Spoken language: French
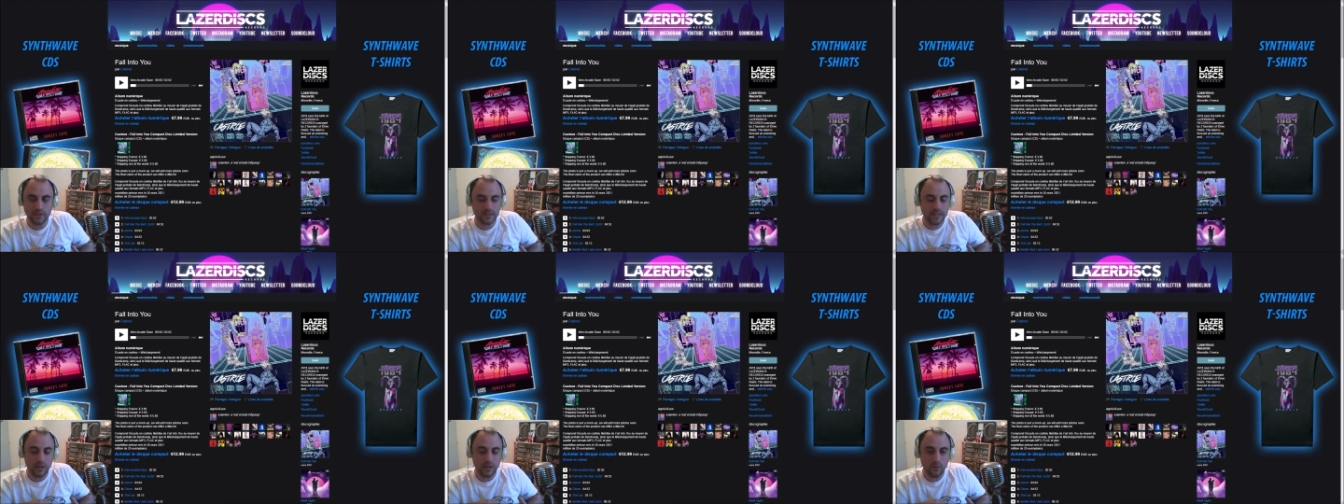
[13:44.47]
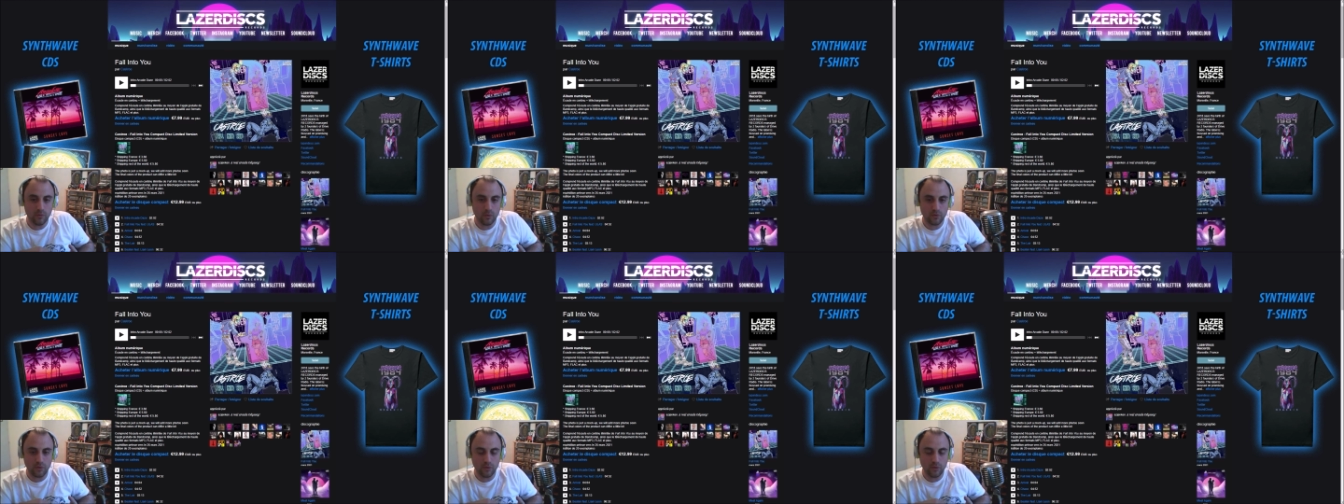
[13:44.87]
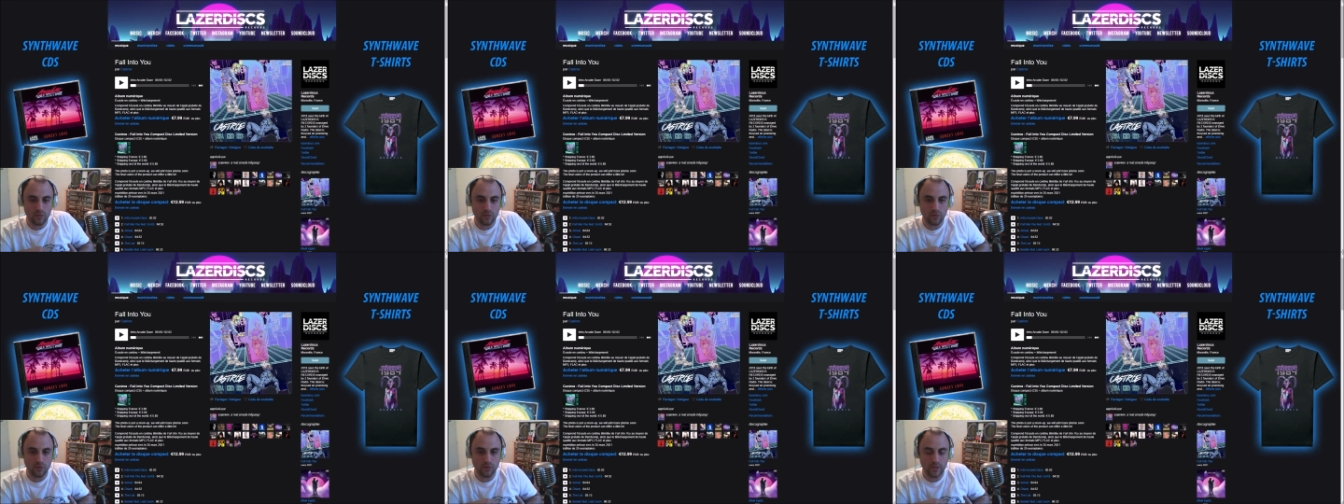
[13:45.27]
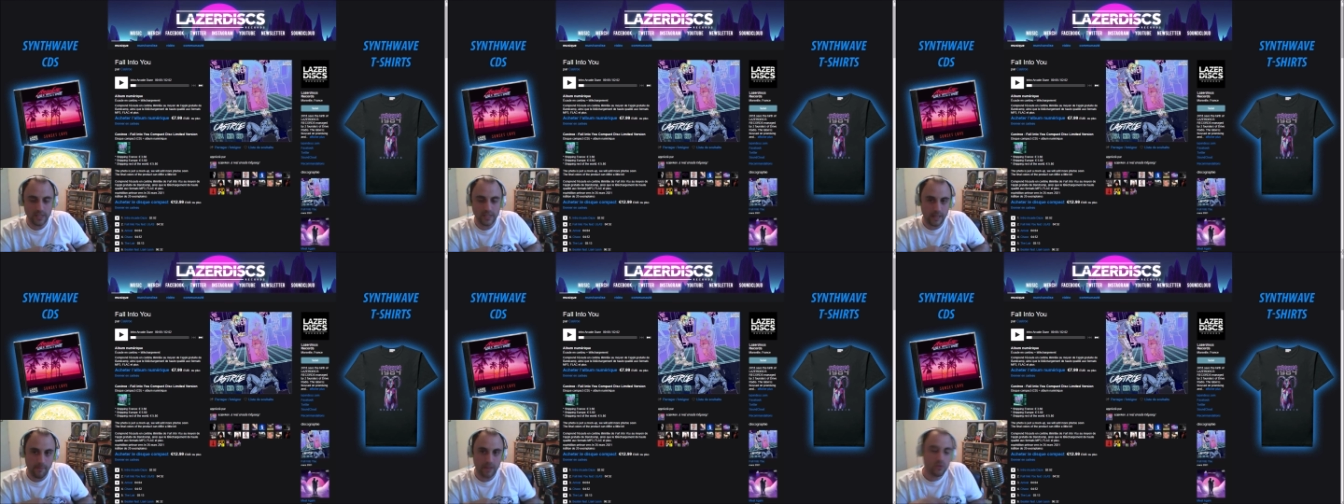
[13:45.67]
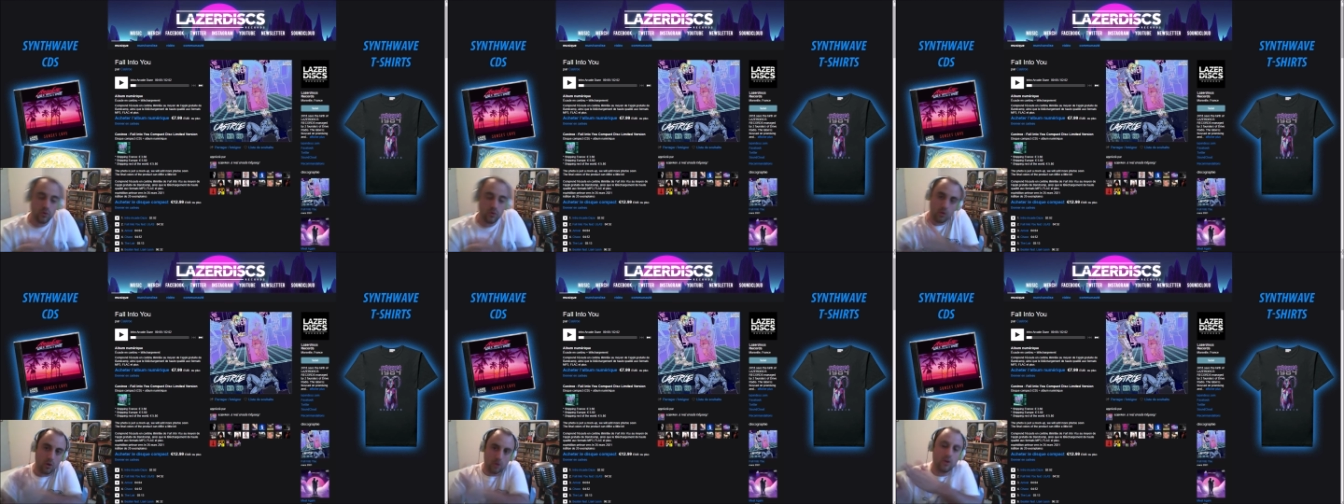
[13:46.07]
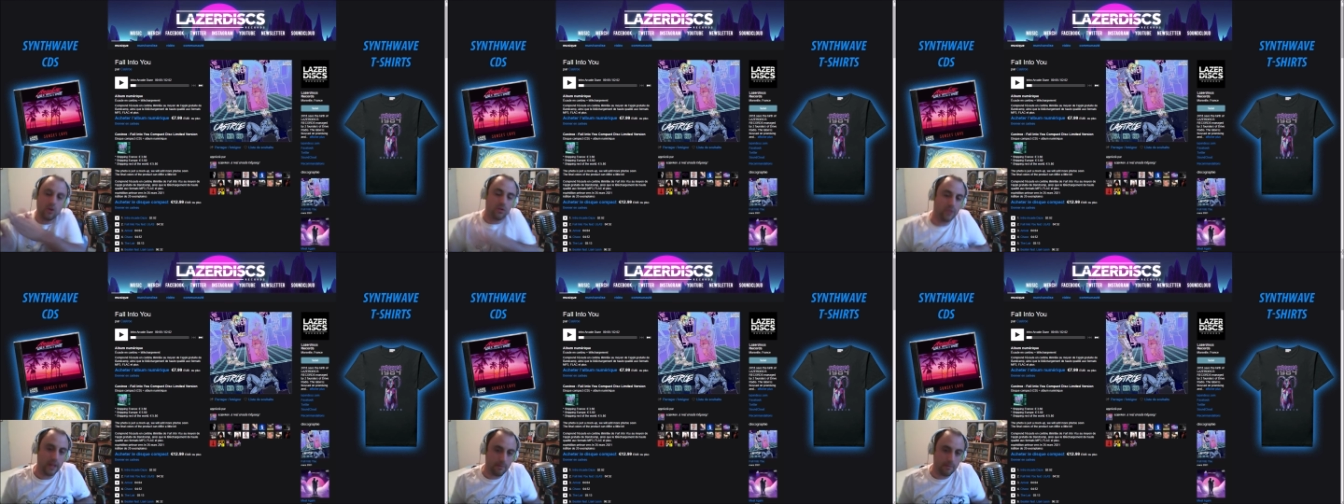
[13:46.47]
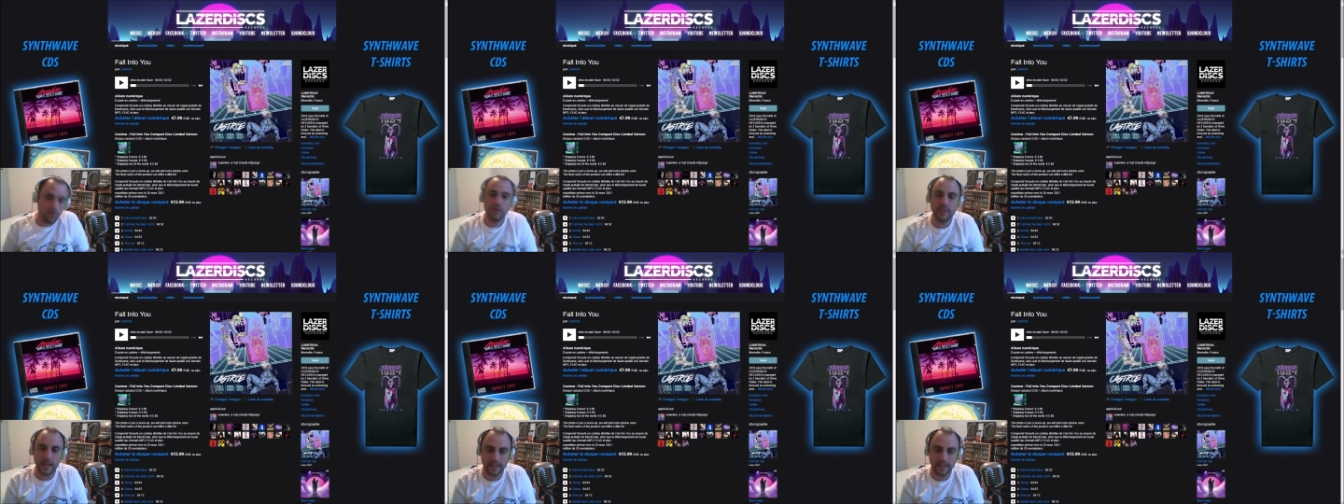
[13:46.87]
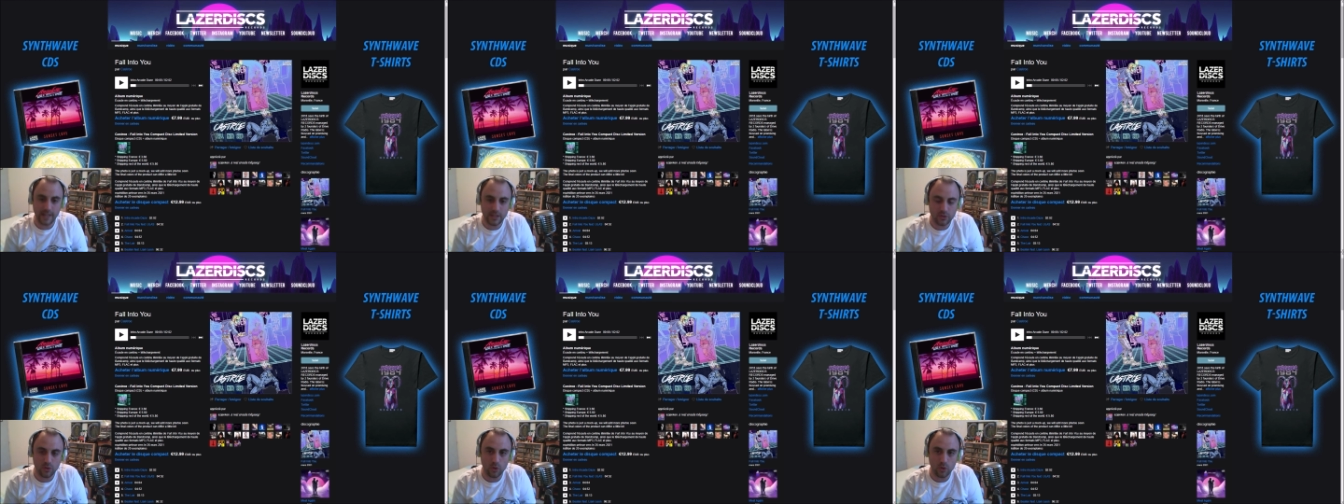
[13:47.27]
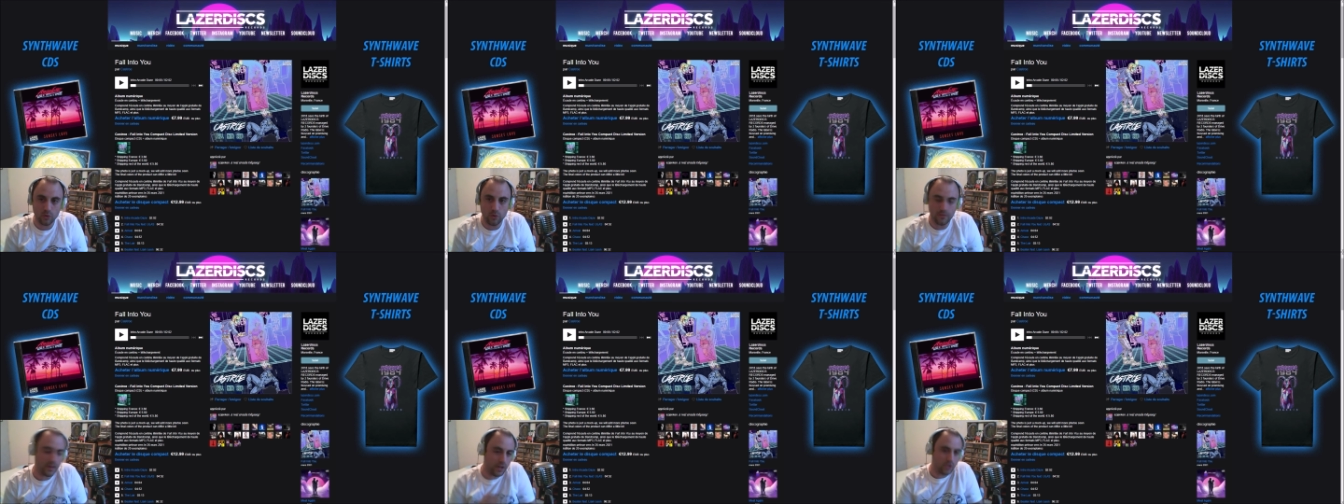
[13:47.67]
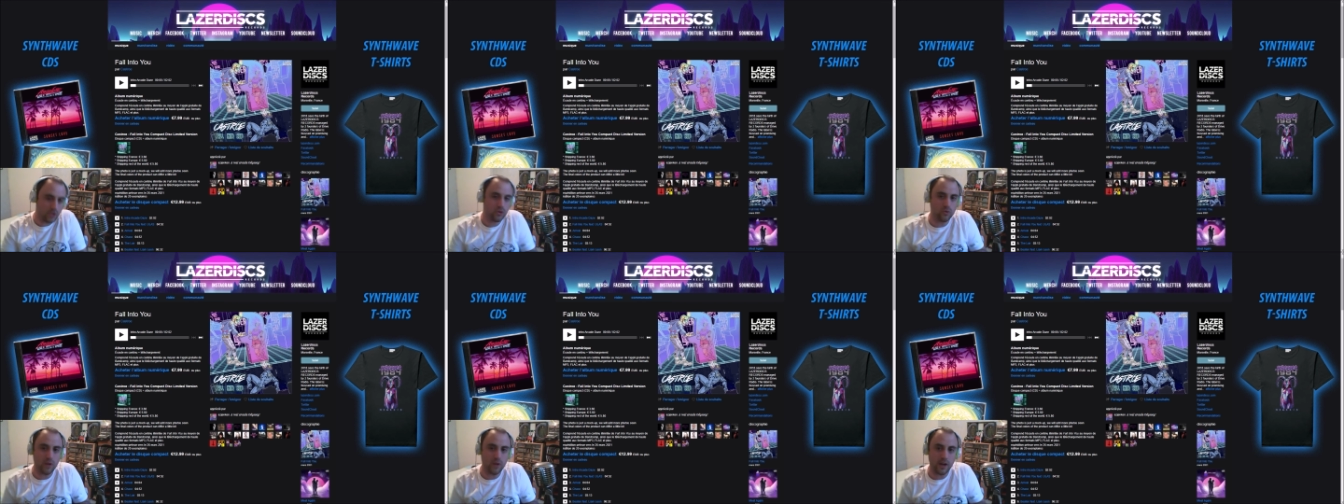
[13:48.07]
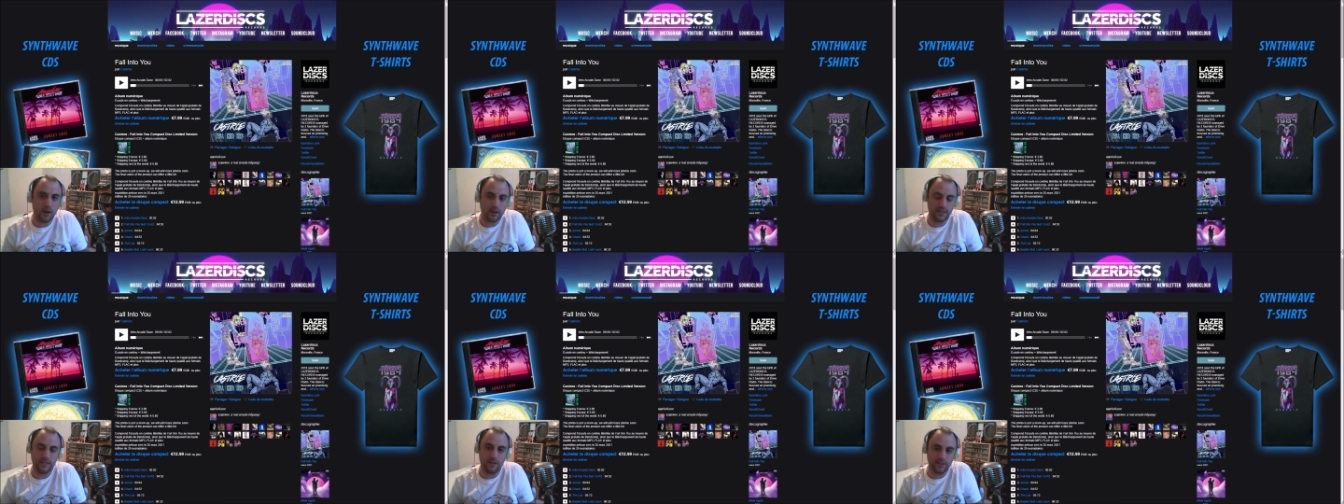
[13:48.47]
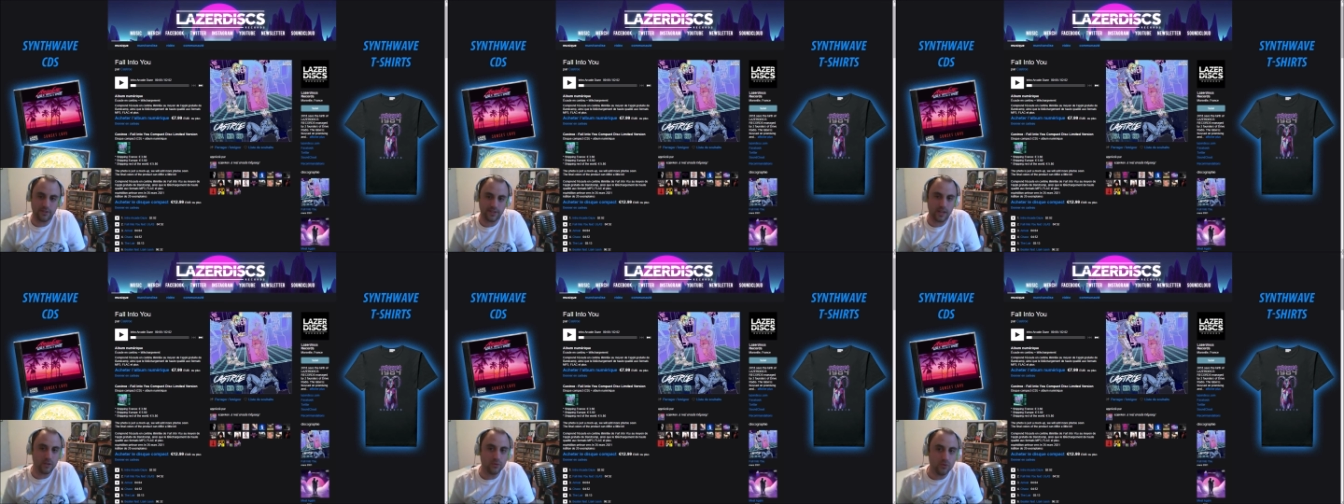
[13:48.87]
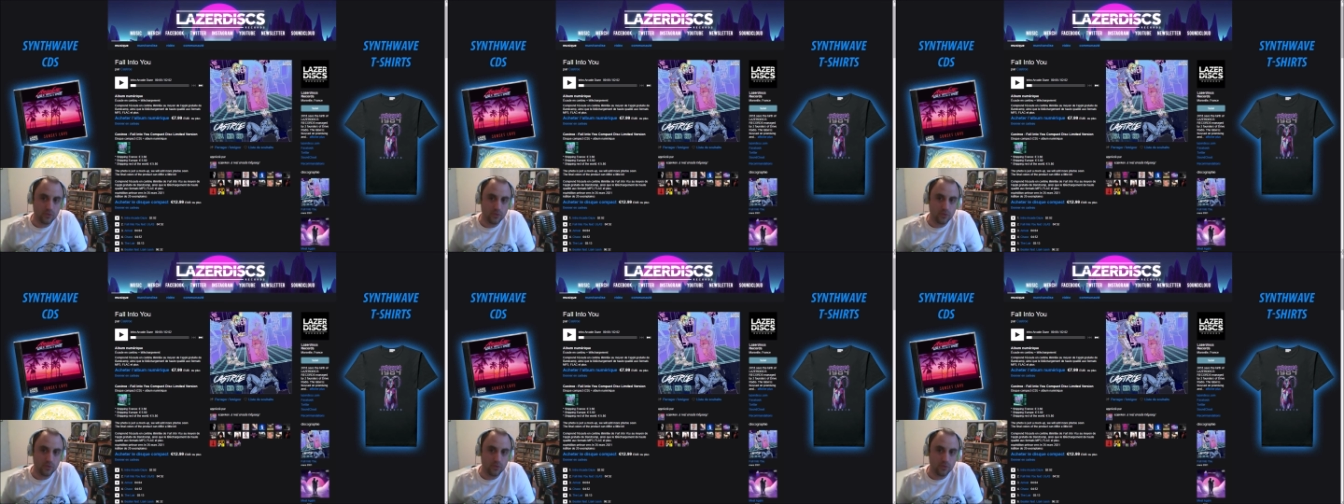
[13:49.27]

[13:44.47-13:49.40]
qui est donc sans doute euh, celui qui a battu le record de la bande d'arcade se retrouve un jour alors qu'il est en train de